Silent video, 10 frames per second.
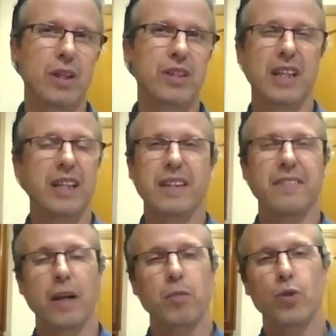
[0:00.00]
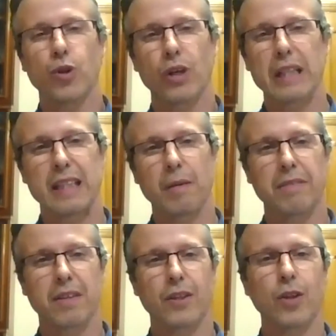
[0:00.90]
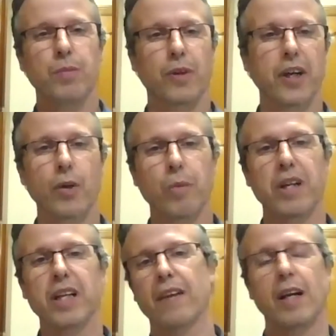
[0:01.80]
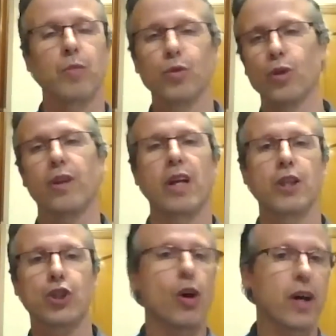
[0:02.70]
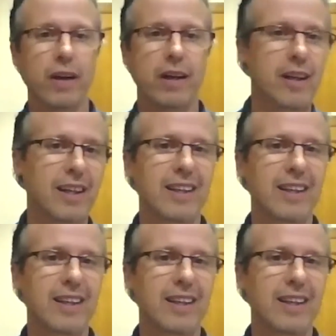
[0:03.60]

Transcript: sin entender mucho lo que estaba haciendo porque yo venía del mundo del soccer,